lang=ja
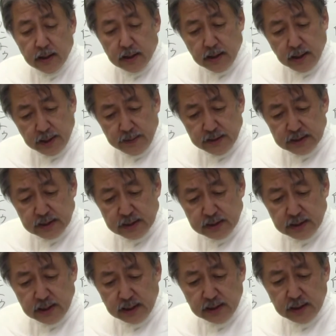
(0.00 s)
彼は突っ
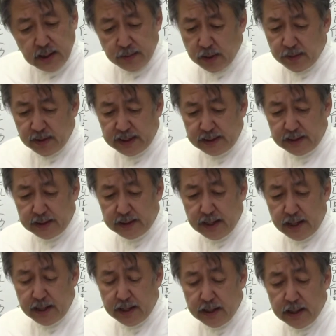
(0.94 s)
立ったままだっ
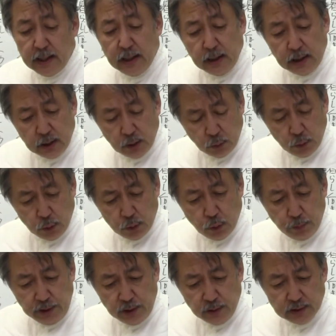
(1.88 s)
た。喜
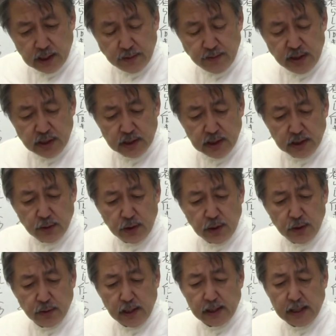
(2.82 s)
びと寂しさの
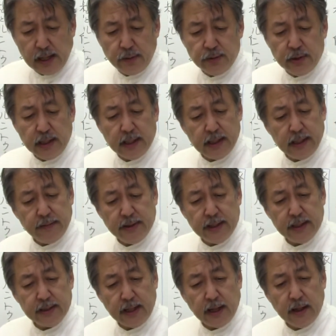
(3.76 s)
色が顔に現
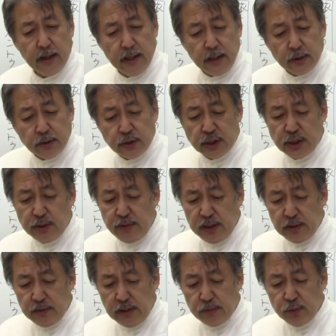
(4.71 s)
れた。
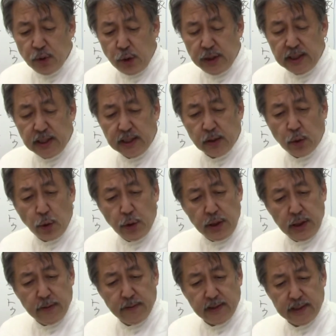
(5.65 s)
唇は動いたが
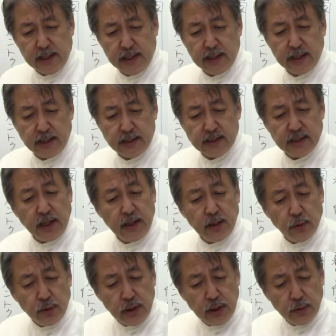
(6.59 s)
恋にはならない。
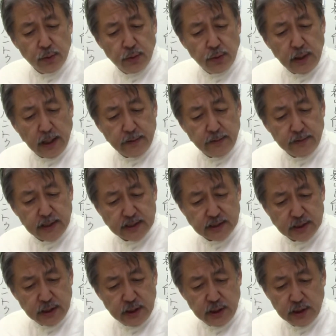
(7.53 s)
最後にうやうや
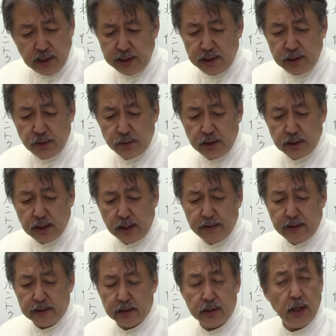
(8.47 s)
しい態度に変
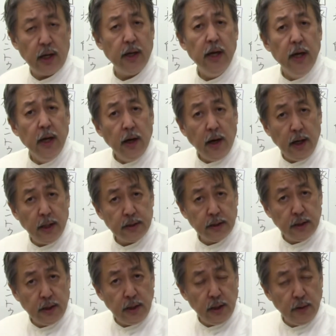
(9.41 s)
わって、
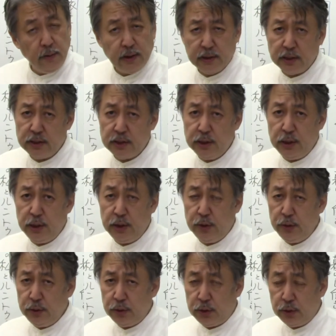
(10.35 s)
はっきり私に
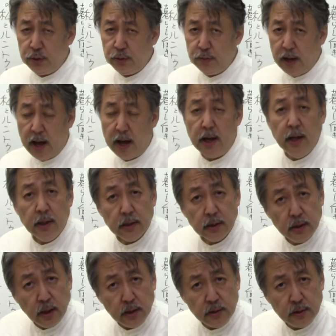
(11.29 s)
ルントゥーは
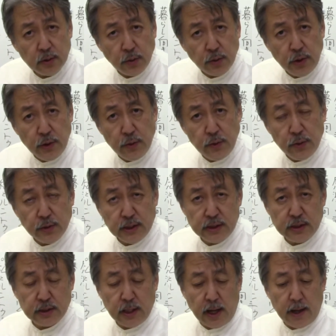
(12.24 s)
何と言うの
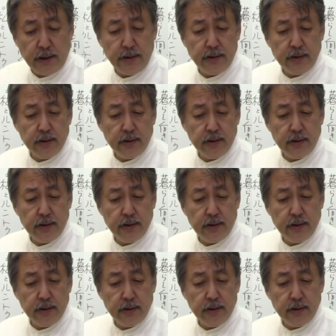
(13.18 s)
ですか